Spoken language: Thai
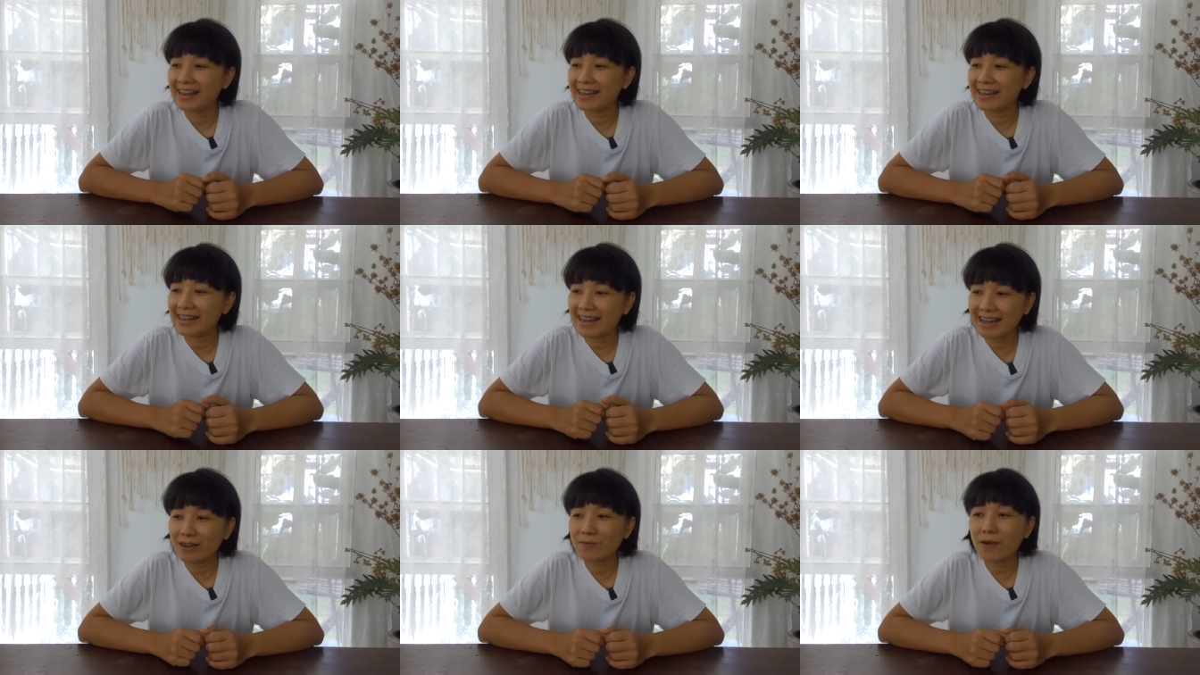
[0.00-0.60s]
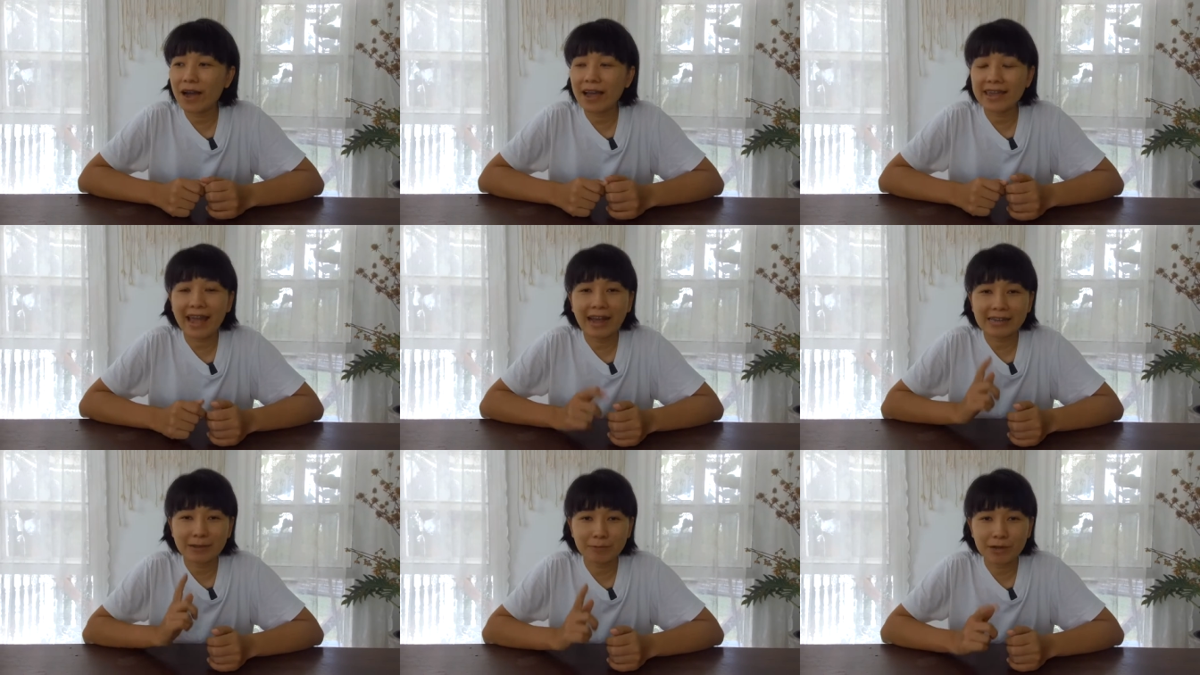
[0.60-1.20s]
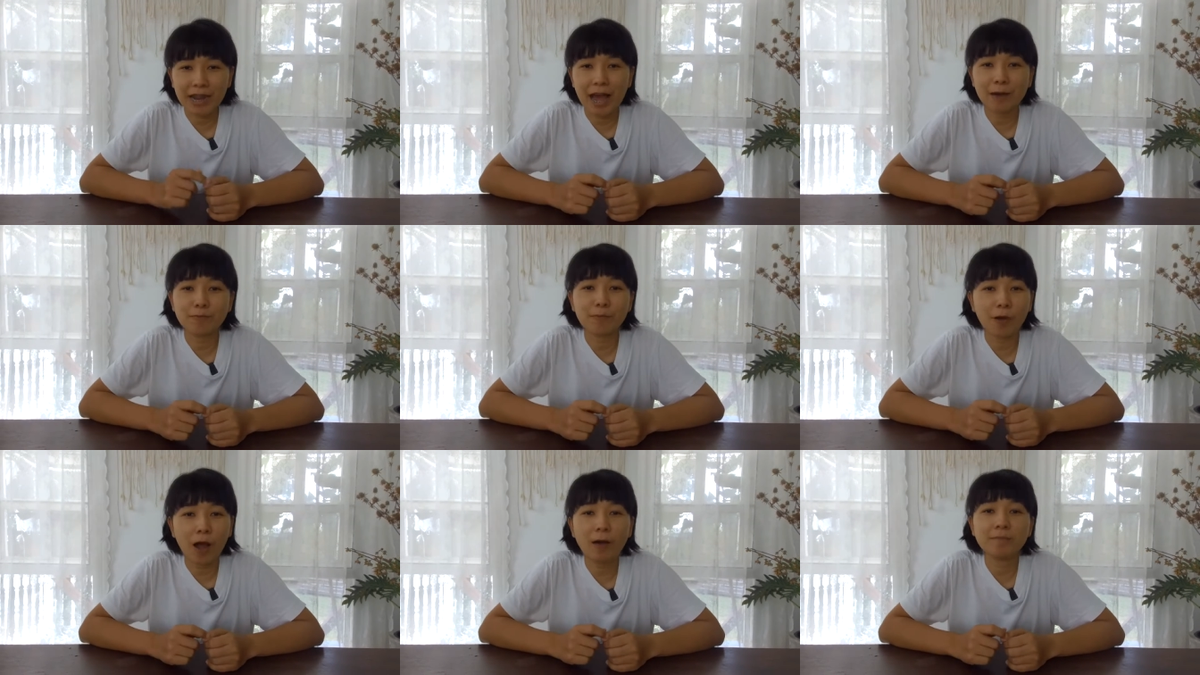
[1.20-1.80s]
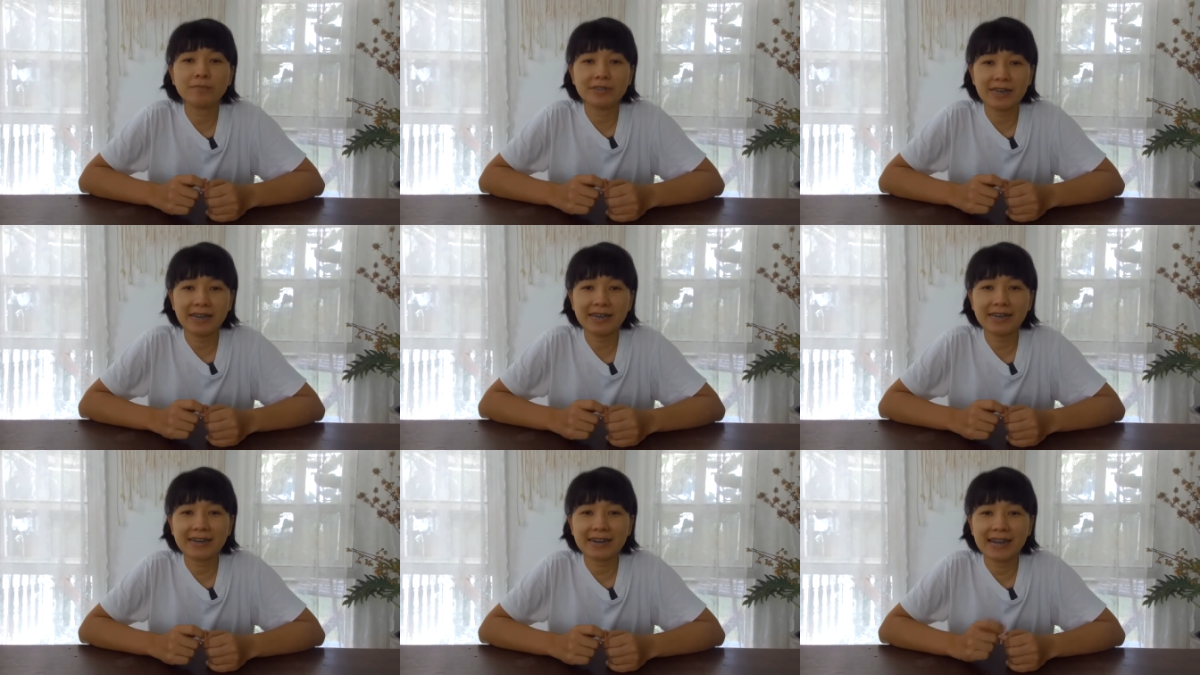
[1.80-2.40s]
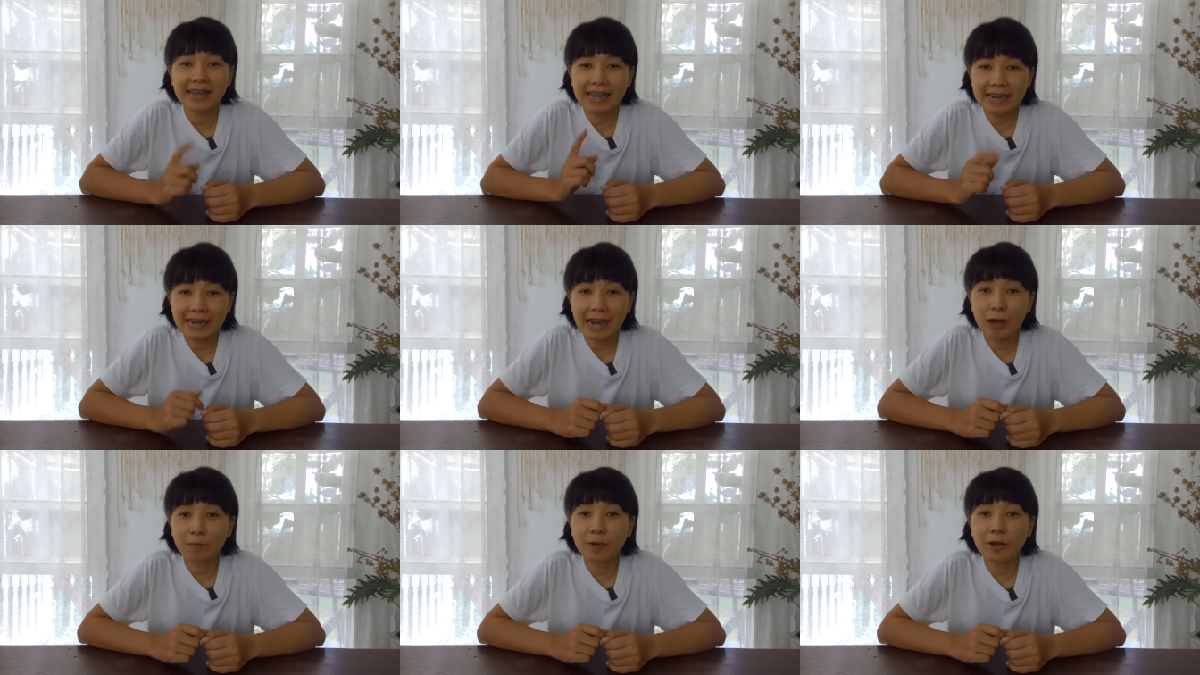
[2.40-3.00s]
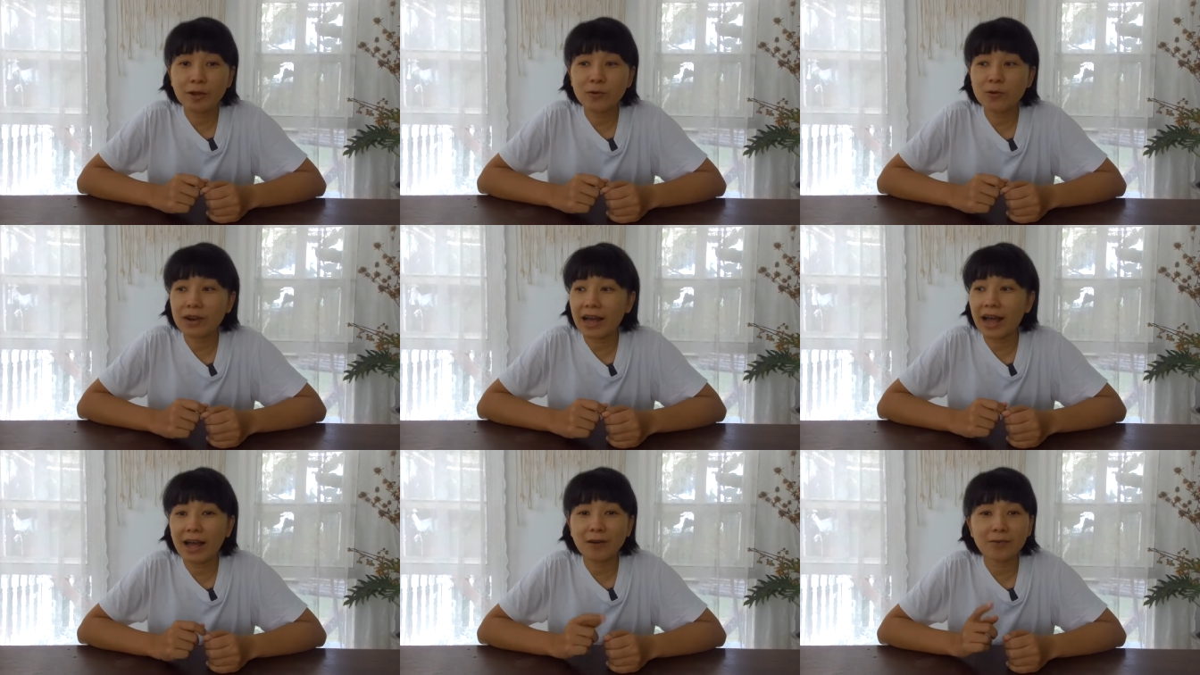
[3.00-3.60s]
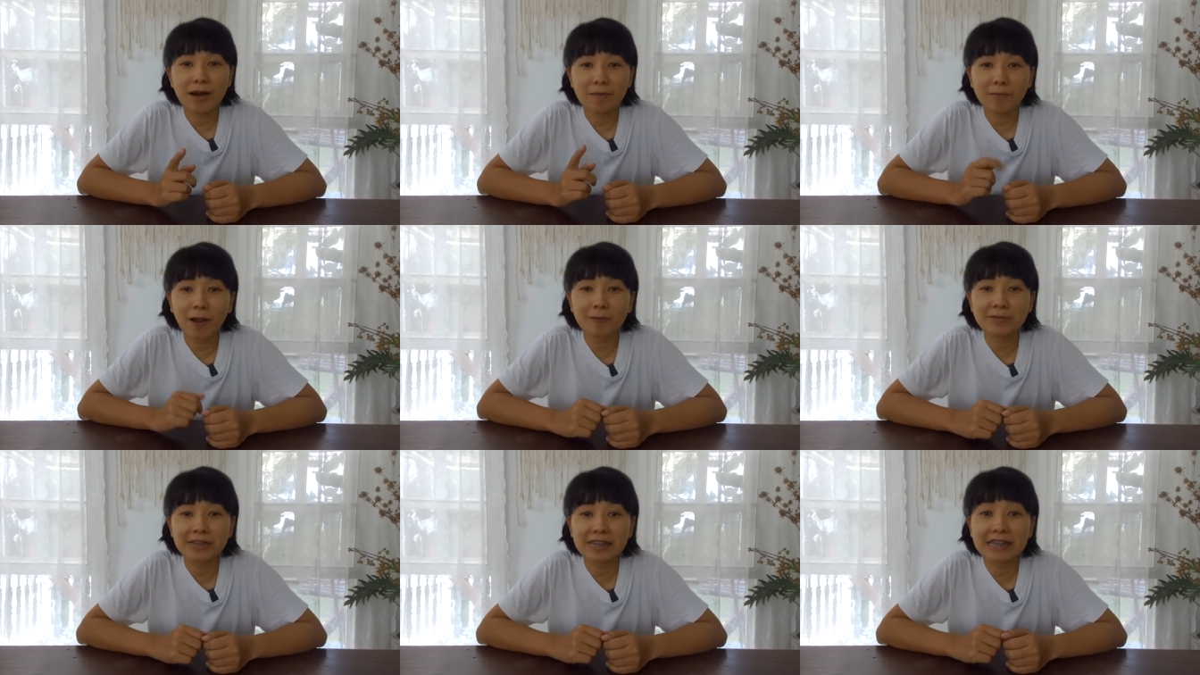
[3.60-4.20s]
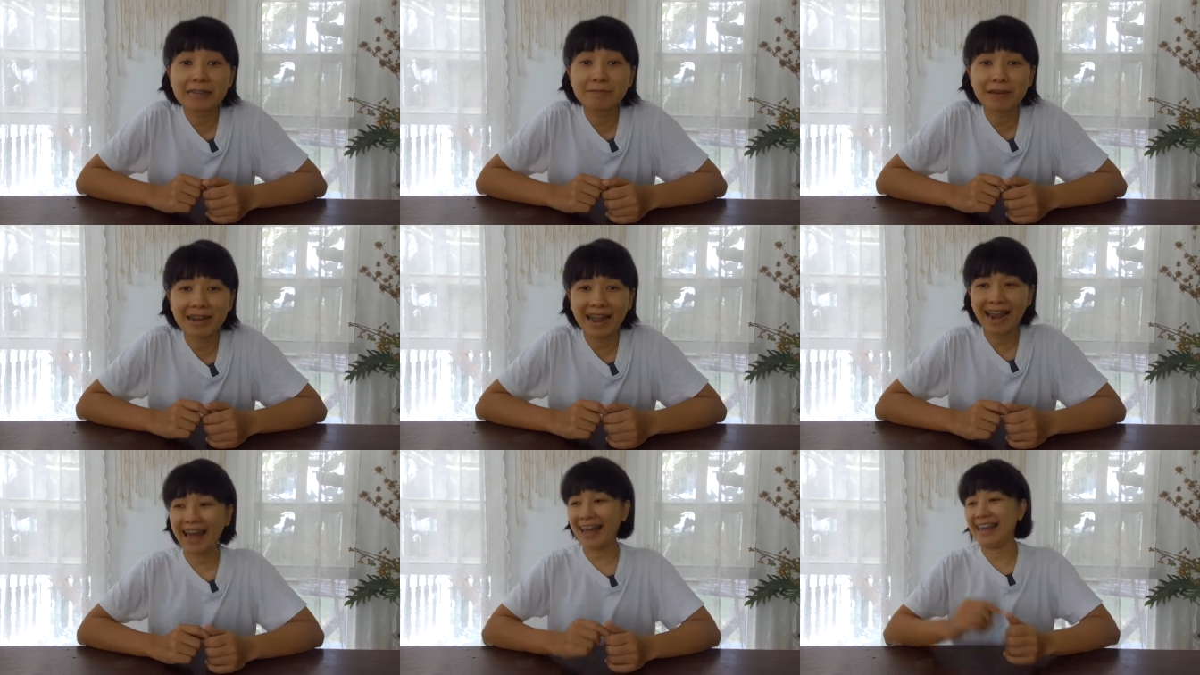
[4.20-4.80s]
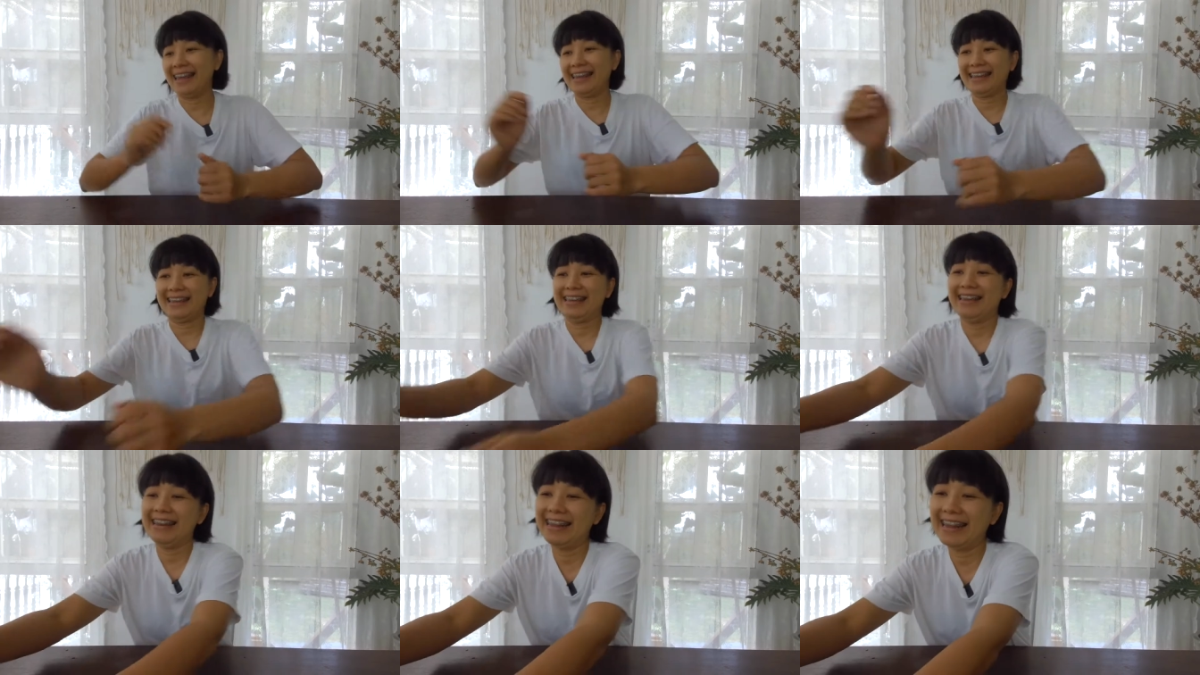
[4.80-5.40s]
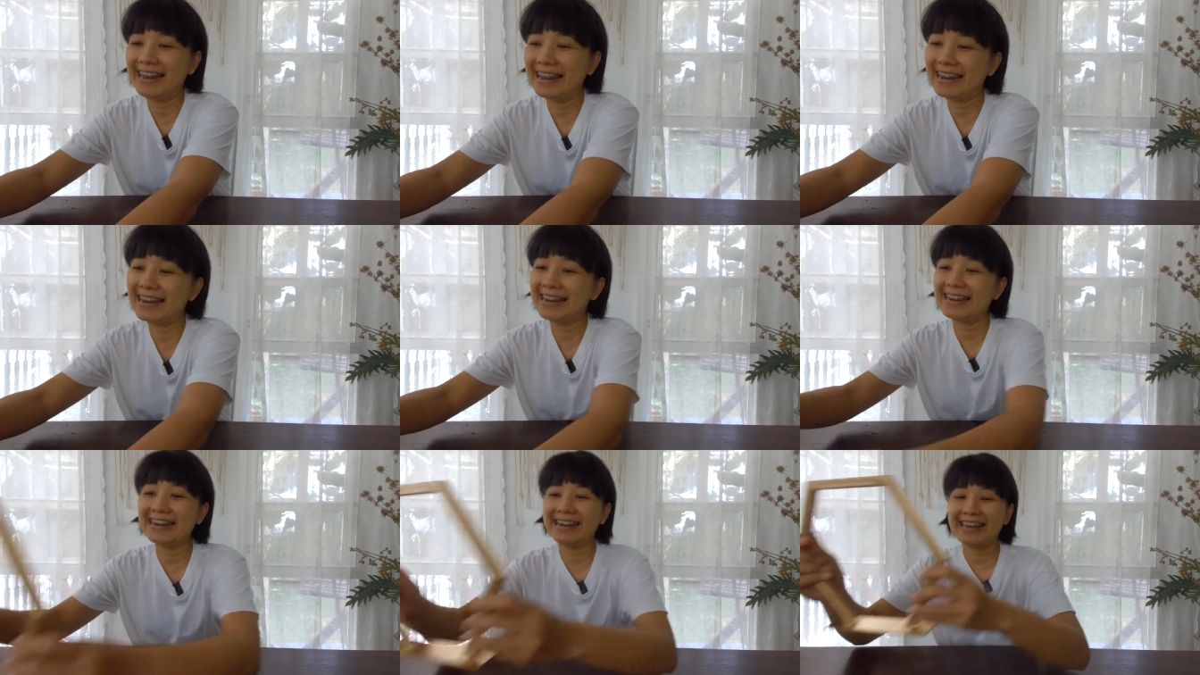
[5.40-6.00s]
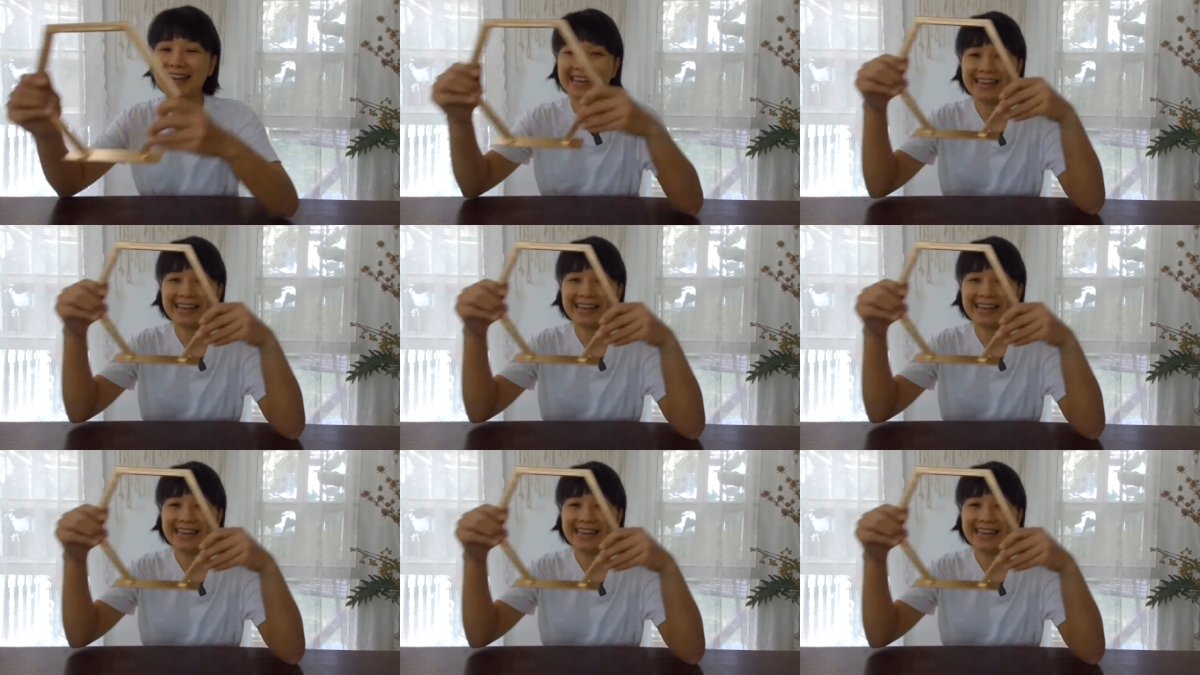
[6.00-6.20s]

ยคิดว่าอยากจะมาทำพร็อพชิ้นหนึ่งเดี๋ยวเราไปดูนะคะว่าพร็อพชิ้นนี้เป็นอะไรนี่เลย